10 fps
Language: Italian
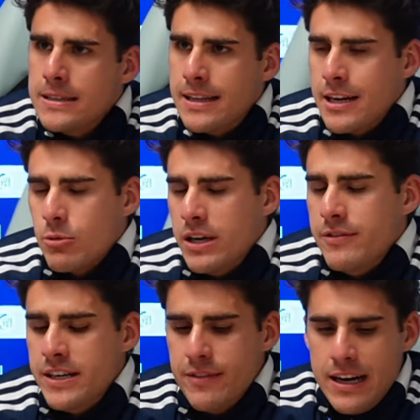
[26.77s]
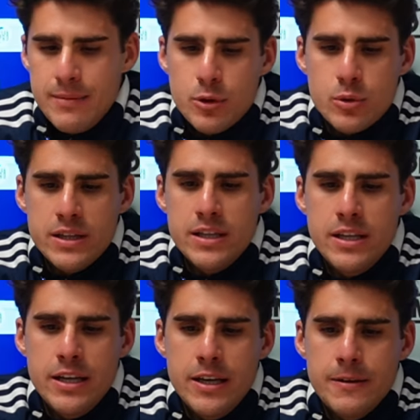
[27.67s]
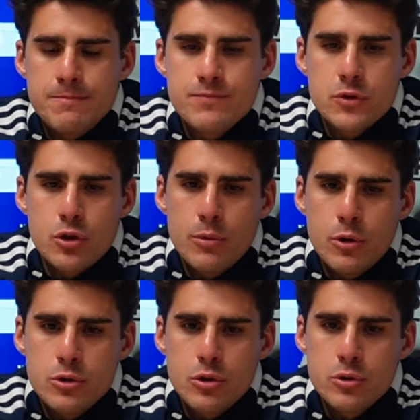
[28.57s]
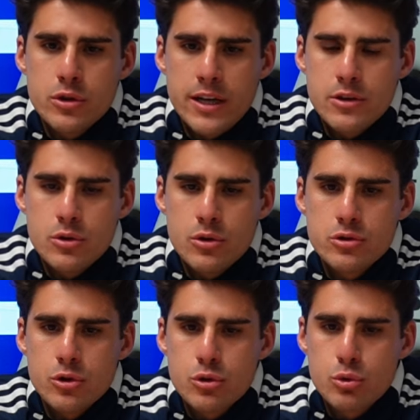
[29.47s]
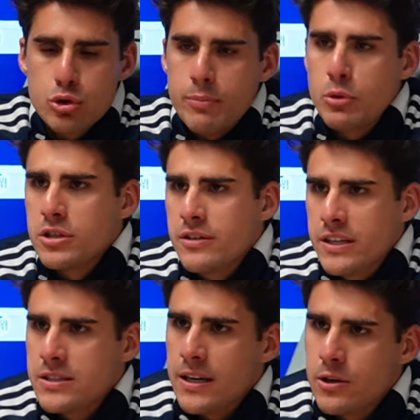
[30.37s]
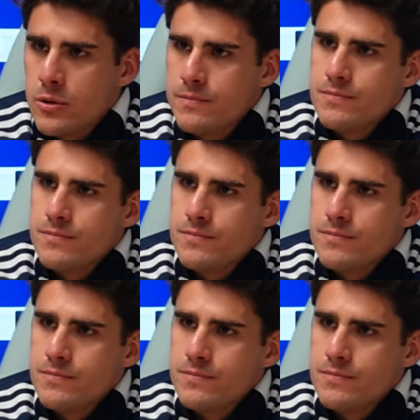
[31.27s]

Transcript: dalla quale venivamo, quindi ehm, sono molto contento sotto tutti i punti di vista. Ecco.